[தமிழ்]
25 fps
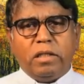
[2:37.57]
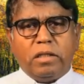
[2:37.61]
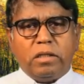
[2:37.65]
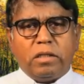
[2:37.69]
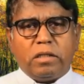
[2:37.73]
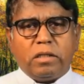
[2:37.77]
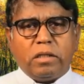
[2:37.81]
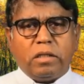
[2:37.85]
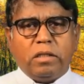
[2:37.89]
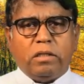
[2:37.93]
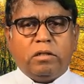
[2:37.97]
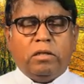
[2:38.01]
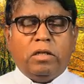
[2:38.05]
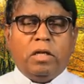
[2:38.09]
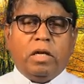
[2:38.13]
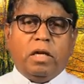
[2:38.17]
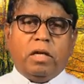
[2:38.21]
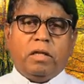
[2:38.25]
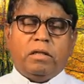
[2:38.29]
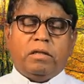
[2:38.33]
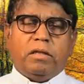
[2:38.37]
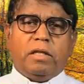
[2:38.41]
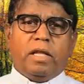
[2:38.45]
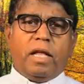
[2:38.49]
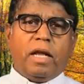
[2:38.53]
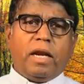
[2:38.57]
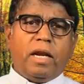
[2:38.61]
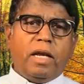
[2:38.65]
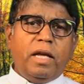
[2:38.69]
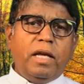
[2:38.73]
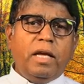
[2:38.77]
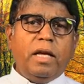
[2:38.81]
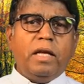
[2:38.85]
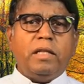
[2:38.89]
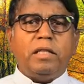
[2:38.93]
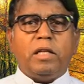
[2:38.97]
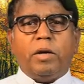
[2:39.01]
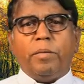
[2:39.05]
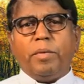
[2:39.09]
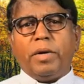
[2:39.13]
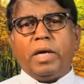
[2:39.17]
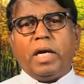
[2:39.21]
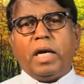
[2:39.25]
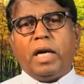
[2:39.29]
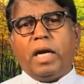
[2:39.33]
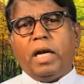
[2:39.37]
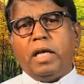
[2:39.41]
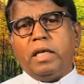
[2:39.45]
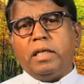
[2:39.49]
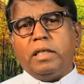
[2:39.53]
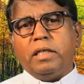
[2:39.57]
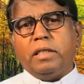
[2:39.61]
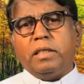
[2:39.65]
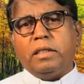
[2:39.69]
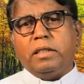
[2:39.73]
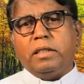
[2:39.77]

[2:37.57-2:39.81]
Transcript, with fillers: இன்று நிறைய நபர்களை